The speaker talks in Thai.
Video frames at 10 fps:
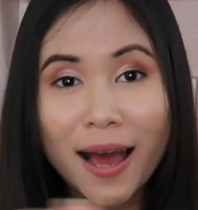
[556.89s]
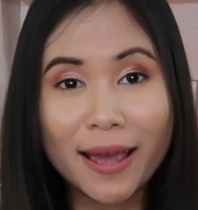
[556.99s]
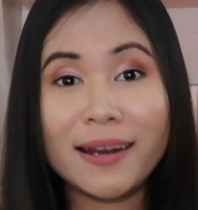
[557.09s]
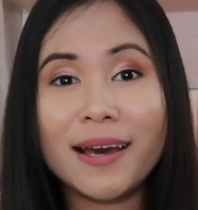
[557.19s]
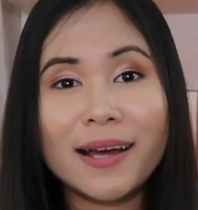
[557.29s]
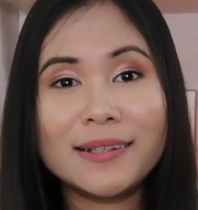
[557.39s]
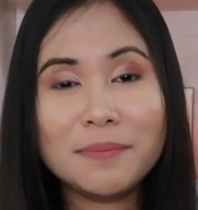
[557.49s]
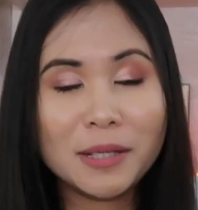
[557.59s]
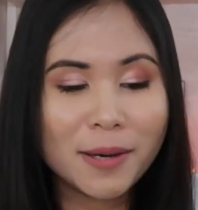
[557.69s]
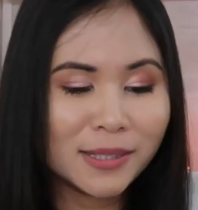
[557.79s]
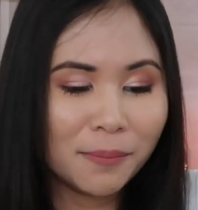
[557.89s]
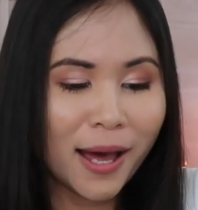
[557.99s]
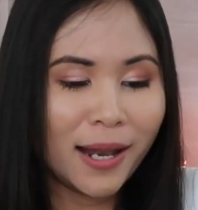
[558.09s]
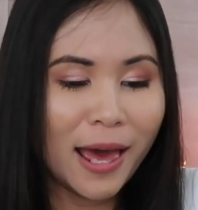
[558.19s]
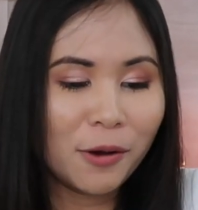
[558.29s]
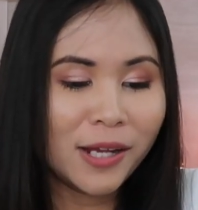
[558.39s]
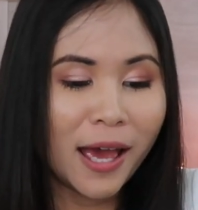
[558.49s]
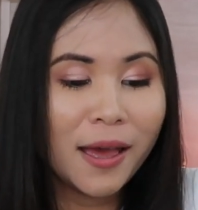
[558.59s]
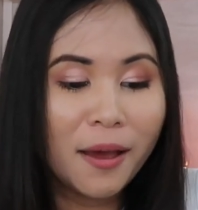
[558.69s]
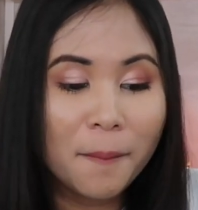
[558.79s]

ไทยนะคะที่มีเพศสัมพันธ์แล้วเนี่ย